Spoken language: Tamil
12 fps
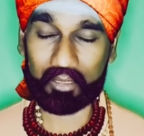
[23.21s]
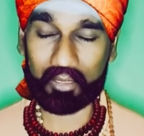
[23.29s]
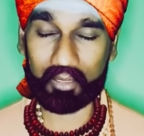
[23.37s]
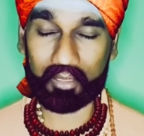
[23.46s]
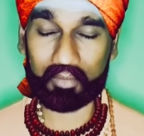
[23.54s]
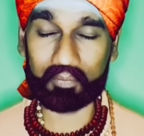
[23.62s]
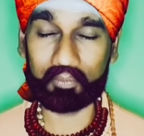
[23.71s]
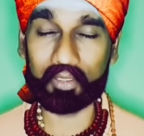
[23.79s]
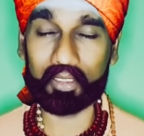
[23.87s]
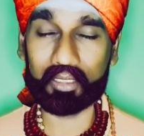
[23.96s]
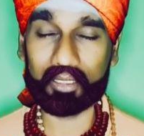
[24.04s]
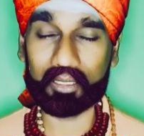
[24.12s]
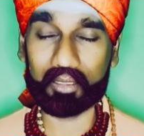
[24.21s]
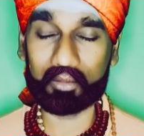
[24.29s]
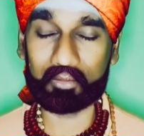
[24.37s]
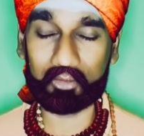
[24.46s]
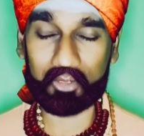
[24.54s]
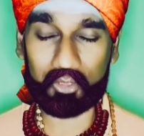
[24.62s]
நீ என் முன்னாடி
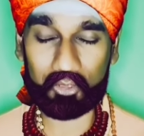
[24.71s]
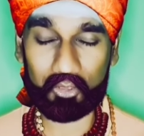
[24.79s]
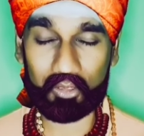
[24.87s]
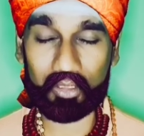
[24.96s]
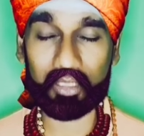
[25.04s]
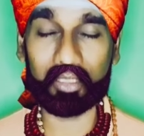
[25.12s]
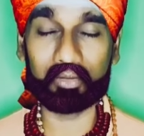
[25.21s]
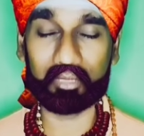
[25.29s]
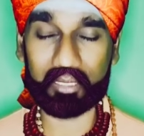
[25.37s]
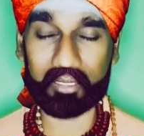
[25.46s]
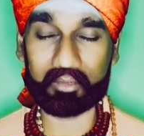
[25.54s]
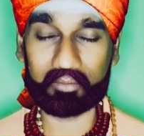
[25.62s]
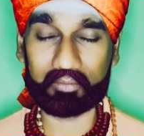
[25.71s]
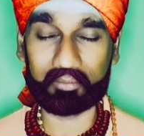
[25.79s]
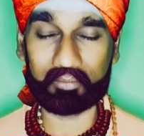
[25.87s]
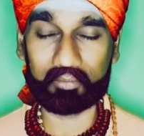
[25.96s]
தோன்ற வரைக்கும்